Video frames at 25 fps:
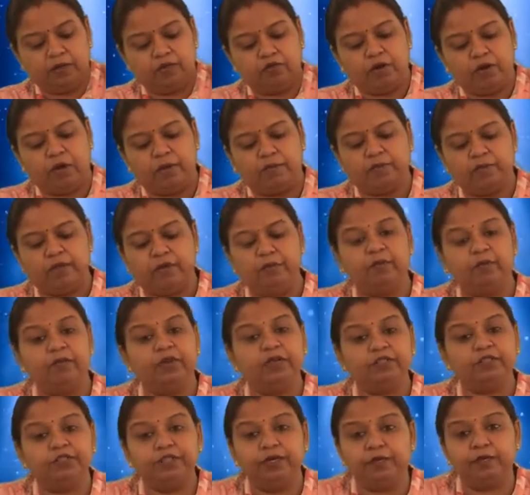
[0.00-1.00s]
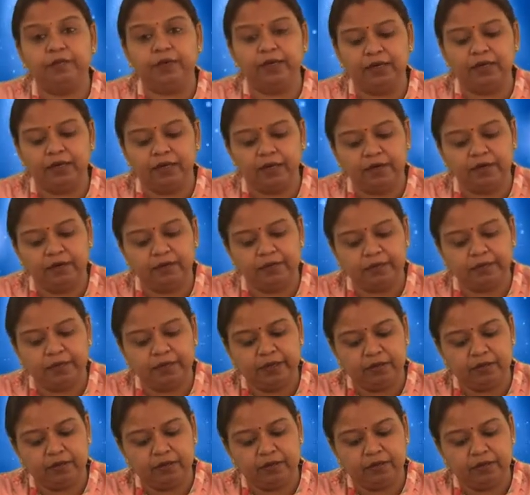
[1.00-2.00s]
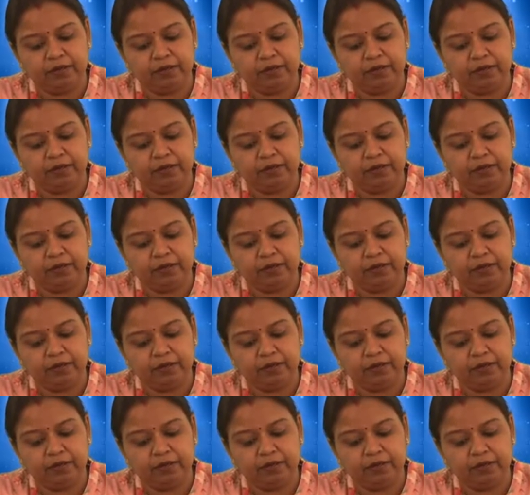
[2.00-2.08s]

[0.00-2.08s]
तो आप सिंपली शिमरी कलर इसमें